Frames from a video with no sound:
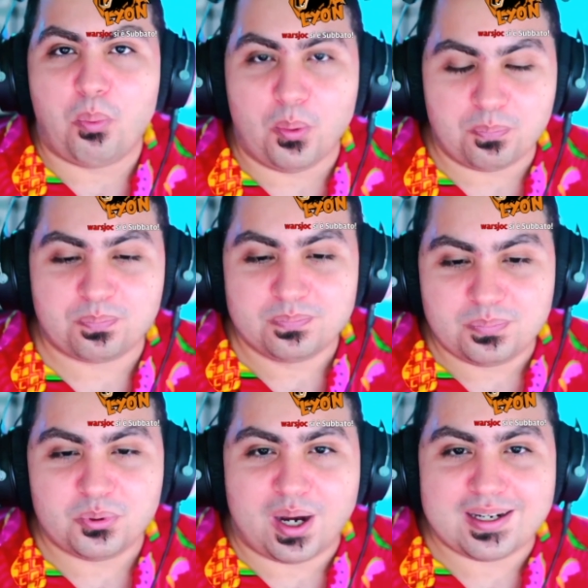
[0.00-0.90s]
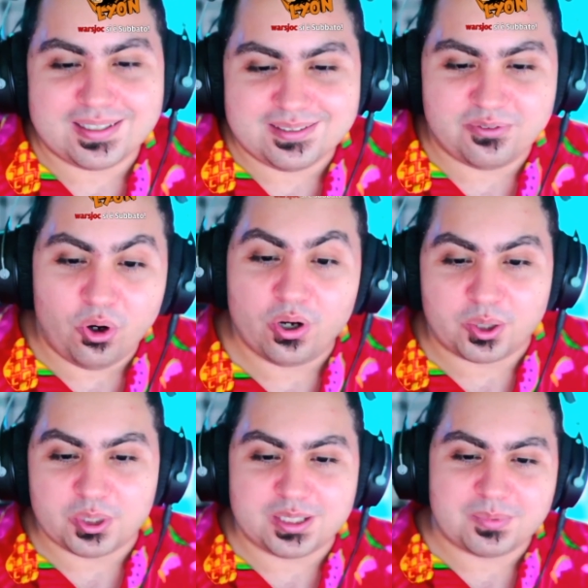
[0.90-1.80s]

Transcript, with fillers: ho un po' più anni di voi,